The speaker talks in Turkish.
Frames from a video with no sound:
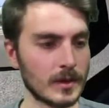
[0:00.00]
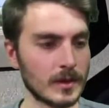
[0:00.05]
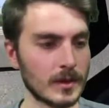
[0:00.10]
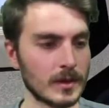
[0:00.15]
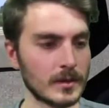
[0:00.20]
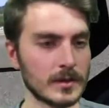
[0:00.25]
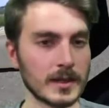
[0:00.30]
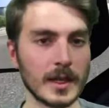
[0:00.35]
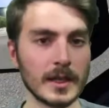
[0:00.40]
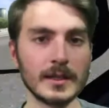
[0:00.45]

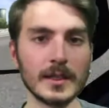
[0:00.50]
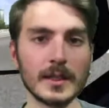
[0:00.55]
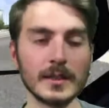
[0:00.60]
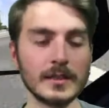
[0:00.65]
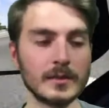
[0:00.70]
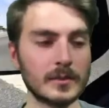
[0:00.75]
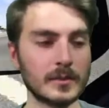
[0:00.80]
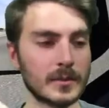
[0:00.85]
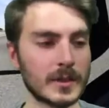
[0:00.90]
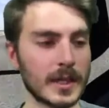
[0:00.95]
Zaten
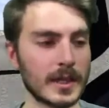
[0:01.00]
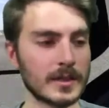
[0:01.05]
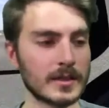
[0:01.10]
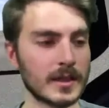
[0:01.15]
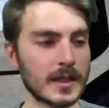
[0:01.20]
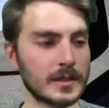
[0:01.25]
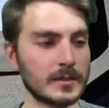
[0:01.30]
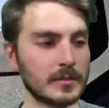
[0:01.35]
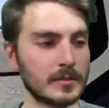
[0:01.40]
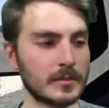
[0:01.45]

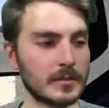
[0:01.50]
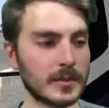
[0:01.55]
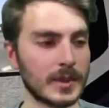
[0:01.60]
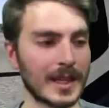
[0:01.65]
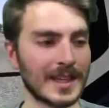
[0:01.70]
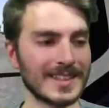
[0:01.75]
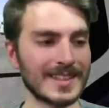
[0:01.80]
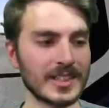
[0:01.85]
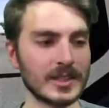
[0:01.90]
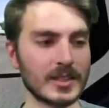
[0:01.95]
birazdan
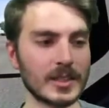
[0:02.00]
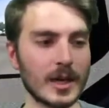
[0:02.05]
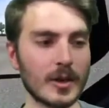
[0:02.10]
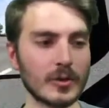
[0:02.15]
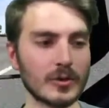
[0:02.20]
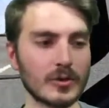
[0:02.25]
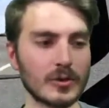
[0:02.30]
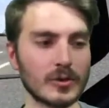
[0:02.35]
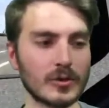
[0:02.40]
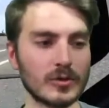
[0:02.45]
birazcık daha
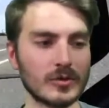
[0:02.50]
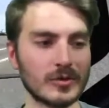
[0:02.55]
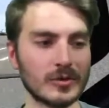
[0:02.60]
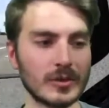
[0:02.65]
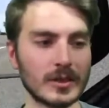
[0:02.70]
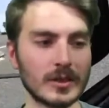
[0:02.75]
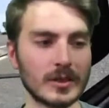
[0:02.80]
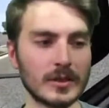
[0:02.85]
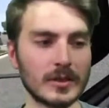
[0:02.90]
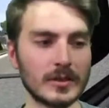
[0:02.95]
uzun e,
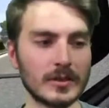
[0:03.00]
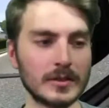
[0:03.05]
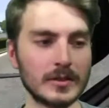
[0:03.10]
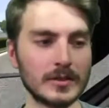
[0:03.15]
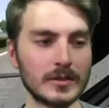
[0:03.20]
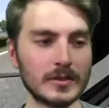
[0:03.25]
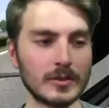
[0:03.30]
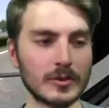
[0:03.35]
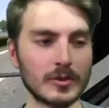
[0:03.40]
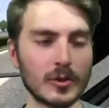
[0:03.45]

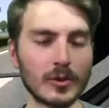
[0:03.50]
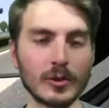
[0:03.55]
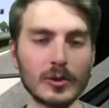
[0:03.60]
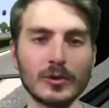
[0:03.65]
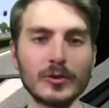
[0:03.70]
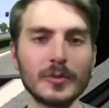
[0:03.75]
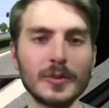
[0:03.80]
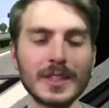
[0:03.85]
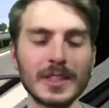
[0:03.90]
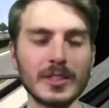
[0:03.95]

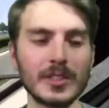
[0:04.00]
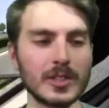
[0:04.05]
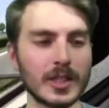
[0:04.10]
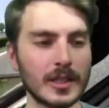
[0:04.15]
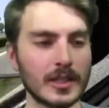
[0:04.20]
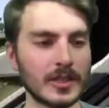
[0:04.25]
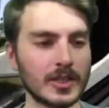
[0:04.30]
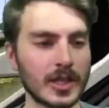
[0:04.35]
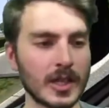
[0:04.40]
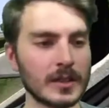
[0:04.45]
soluklu bir iş
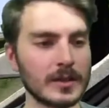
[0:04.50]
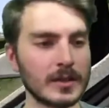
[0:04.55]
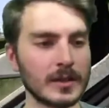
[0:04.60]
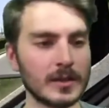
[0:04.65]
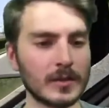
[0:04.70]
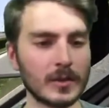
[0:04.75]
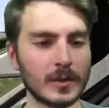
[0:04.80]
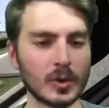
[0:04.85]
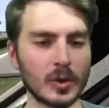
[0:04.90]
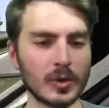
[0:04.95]
alacağız.
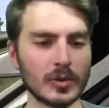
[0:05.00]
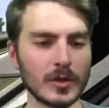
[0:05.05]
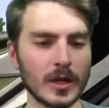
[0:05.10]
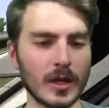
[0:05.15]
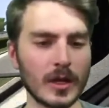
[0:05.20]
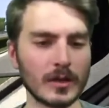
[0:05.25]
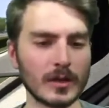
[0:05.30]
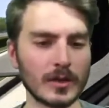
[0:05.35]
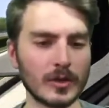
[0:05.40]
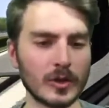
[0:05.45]

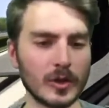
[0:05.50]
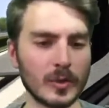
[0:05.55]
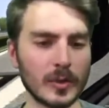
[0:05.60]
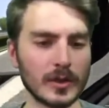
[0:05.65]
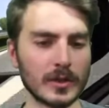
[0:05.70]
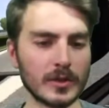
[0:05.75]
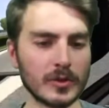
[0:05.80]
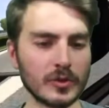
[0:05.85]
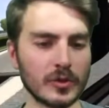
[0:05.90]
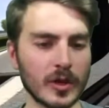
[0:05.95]
96
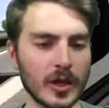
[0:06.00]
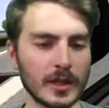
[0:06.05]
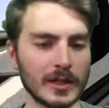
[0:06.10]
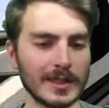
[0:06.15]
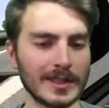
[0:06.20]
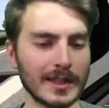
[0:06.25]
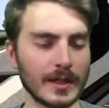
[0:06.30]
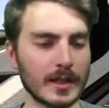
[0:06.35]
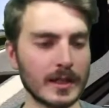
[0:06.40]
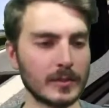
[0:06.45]
kilometre şu an
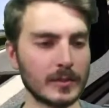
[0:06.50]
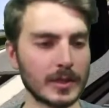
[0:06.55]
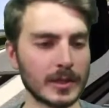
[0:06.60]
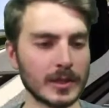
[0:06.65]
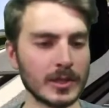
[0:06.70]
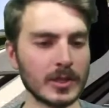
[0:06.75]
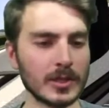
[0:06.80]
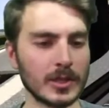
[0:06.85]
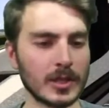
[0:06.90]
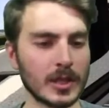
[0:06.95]
yakın bir
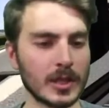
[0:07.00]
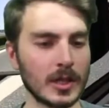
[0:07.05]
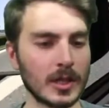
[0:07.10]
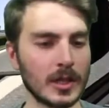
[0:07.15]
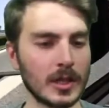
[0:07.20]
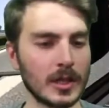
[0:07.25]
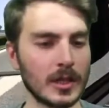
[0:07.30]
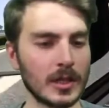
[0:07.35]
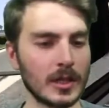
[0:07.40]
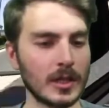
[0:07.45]
iş.
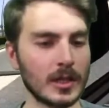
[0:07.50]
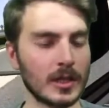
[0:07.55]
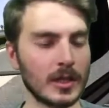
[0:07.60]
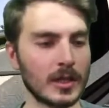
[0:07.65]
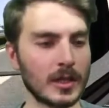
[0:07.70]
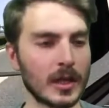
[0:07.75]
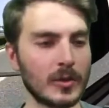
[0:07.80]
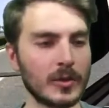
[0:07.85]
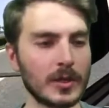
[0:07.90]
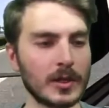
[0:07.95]
E,
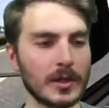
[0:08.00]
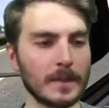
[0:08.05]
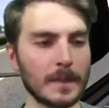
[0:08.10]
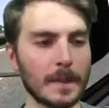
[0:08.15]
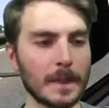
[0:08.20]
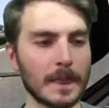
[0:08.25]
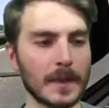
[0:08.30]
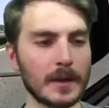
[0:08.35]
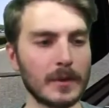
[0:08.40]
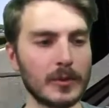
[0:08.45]
ama
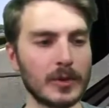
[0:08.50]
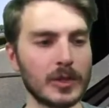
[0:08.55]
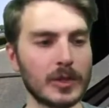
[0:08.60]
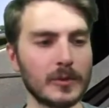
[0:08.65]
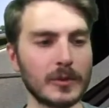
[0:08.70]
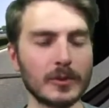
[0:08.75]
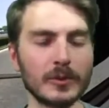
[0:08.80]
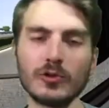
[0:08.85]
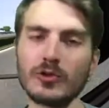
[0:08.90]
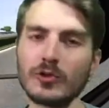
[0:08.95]
böyle
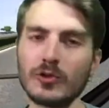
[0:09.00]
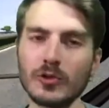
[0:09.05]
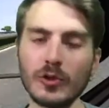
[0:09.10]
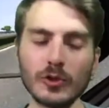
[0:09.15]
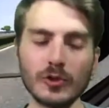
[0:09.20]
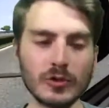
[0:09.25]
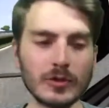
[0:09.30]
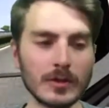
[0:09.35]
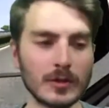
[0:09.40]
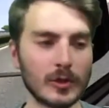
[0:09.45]
bir
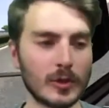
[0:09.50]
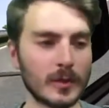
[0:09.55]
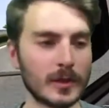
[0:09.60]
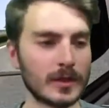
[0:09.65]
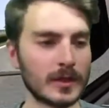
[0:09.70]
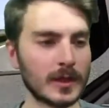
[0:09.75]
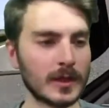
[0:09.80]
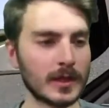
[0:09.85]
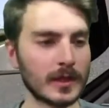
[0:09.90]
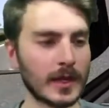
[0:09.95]
300-400
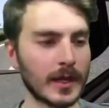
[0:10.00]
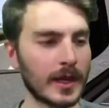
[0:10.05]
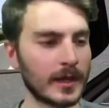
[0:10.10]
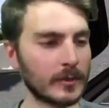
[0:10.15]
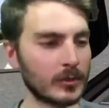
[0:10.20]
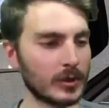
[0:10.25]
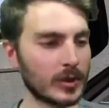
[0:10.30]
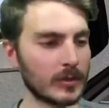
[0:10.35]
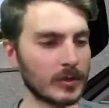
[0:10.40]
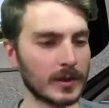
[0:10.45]
kilometrelik eğer
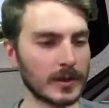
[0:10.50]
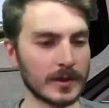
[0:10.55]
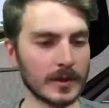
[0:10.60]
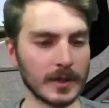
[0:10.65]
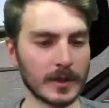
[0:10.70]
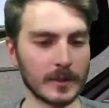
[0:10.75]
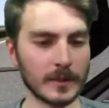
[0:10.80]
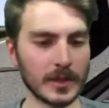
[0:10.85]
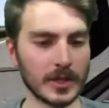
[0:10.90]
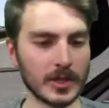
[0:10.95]

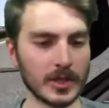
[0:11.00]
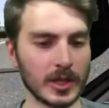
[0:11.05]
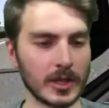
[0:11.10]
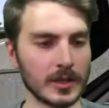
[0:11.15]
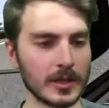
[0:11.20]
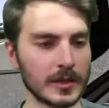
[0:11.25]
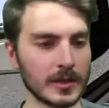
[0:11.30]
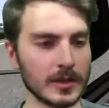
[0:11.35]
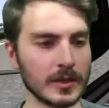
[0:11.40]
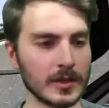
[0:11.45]
bulabilirsek bir iş
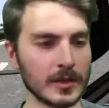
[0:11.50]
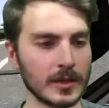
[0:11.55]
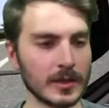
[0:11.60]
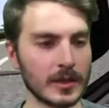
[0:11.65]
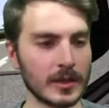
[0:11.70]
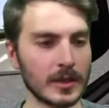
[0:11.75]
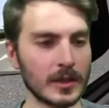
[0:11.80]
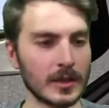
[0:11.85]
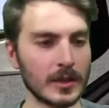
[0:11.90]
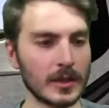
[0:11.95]
alırız.
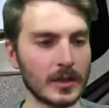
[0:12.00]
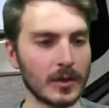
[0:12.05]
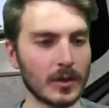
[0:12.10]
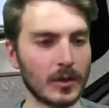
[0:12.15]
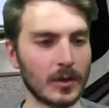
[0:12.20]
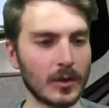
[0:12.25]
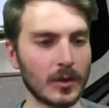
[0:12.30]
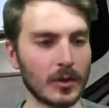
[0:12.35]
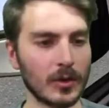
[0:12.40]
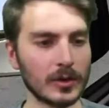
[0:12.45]

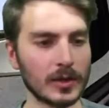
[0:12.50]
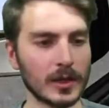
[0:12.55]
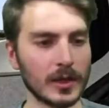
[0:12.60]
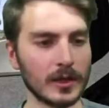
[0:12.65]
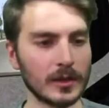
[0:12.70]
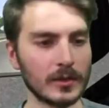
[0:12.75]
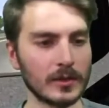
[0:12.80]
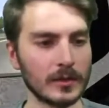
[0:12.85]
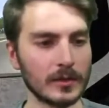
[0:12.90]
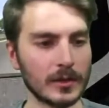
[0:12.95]
Orada
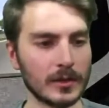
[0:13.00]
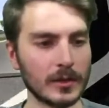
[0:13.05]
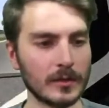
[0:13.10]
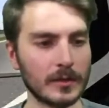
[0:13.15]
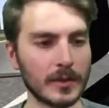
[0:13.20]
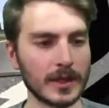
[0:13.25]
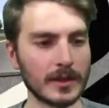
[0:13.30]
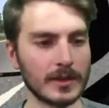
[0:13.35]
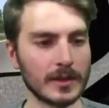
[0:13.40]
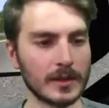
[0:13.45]
e,
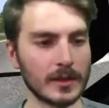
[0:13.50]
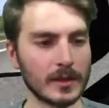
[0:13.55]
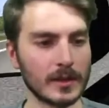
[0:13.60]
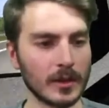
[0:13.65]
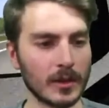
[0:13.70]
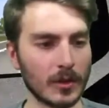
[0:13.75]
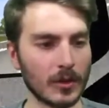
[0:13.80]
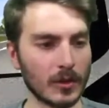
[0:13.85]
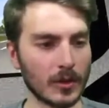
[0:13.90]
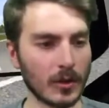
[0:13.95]
benzini de
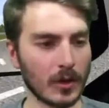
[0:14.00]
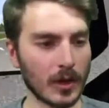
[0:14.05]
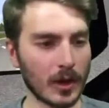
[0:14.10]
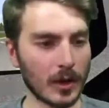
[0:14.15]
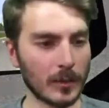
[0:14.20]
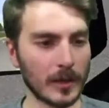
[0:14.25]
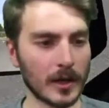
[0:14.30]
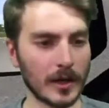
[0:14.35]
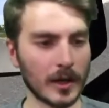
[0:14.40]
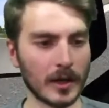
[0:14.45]

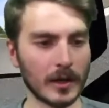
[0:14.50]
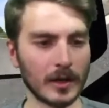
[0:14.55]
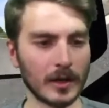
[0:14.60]
ama